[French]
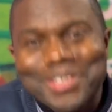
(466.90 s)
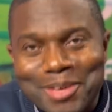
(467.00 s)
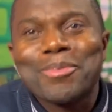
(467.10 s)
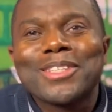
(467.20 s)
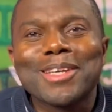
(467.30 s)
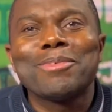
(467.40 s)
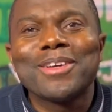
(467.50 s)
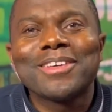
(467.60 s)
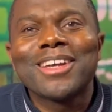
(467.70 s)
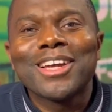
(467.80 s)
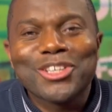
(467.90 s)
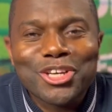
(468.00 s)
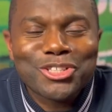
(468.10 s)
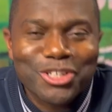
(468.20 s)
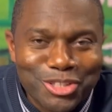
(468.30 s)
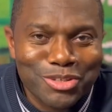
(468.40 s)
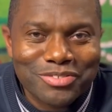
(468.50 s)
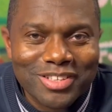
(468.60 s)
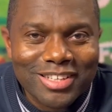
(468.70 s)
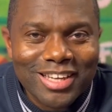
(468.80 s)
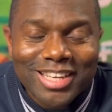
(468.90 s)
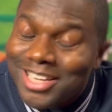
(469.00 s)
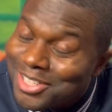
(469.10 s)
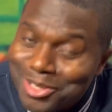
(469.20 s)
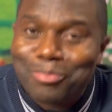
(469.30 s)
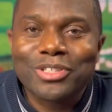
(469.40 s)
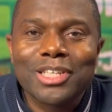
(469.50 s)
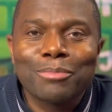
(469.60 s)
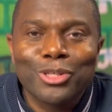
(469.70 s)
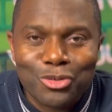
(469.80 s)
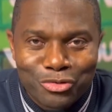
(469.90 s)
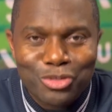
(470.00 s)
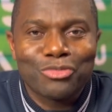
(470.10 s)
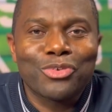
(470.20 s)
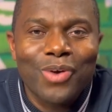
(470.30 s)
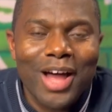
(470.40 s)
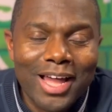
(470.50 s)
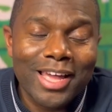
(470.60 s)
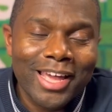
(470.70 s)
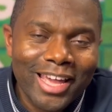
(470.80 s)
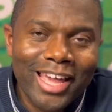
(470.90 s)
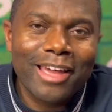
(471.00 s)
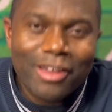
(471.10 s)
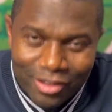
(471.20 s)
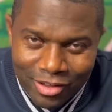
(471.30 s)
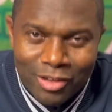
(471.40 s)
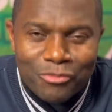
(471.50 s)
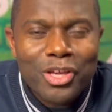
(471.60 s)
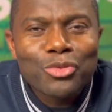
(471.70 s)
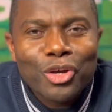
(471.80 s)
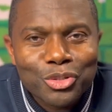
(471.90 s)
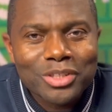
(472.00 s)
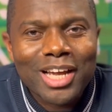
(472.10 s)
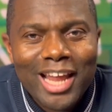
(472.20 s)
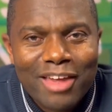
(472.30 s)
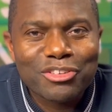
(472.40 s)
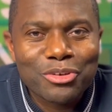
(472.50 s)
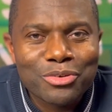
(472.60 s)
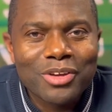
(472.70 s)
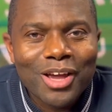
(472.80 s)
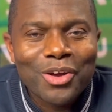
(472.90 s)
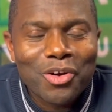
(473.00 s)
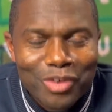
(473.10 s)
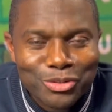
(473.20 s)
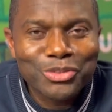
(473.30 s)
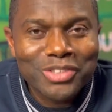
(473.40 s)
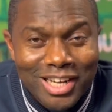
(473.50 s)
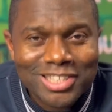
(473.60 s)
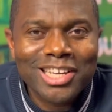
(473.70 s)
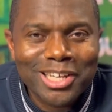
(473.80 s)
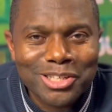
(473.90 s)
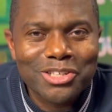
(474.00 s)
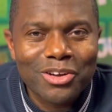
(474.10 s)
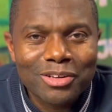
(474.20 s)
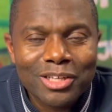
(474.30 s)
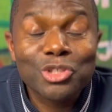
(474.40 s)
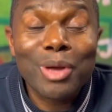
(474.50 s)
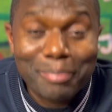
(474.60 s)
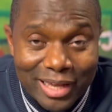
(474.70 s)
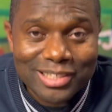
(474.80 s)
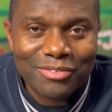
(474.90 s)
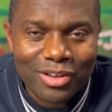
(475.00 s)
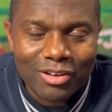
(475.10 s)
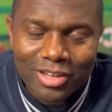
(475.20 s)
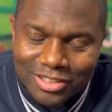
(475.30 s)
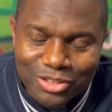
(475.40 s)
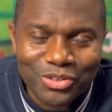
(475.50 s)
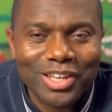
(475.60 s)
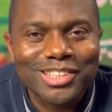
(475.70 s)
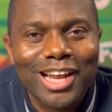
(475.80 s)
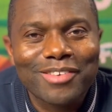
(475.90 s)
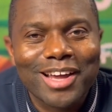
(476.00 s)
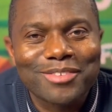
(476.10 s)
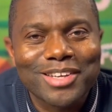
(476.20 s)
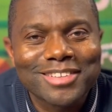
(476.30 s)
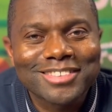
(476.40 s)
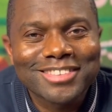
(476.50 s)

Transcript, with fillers: C'est possible. J'ai changé de vie. C'est possible. Il suffit de vouloir. Et viens nous rejoindre à la FGU. On va te donner les ingrédients. Sois persévérant. Et c'est sûr que cela va arriver.